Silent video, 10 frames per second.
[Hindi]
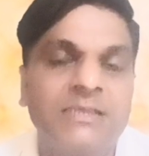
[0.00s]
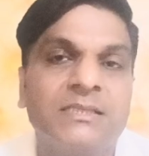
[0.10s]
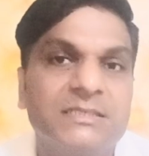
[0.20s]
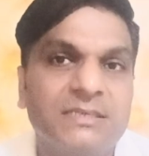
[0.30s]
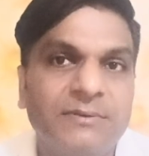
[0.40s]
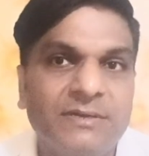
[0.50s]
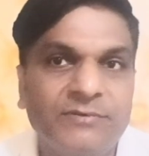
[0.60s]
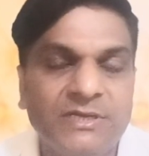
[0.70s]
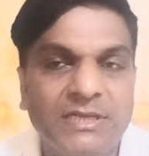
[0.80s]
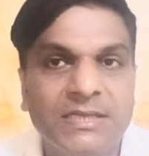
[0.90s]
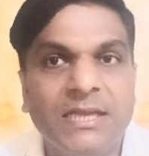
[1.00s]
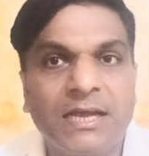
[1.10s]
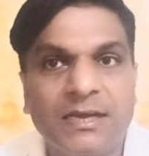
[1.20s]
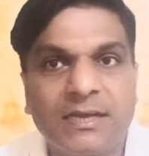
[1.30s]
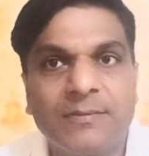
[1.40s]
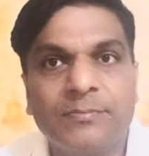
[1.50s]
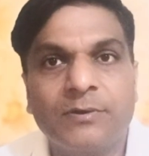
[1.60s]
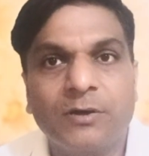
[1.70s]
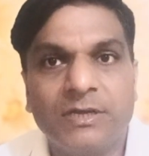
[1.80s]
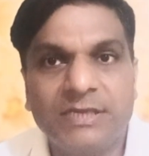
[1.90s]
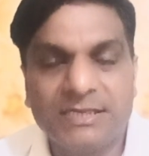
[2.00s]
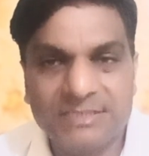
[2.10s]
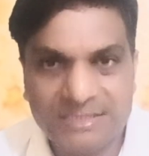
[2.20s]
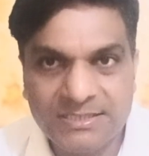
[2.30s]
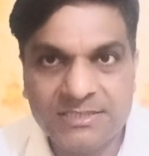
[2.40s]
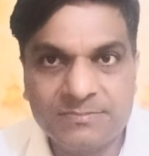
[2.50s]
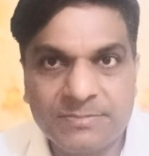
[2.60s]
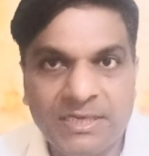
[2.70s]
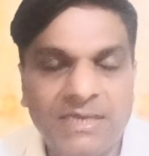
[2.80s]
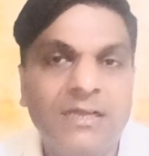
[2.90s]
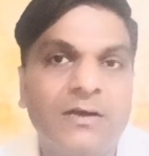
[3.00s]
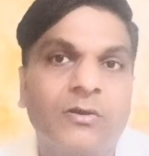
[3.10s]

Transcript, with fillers: तीसरा बेनिफिट ये है कि अगर आप ऑलरेडी एग्जिस्टिंग कस्टमर हैं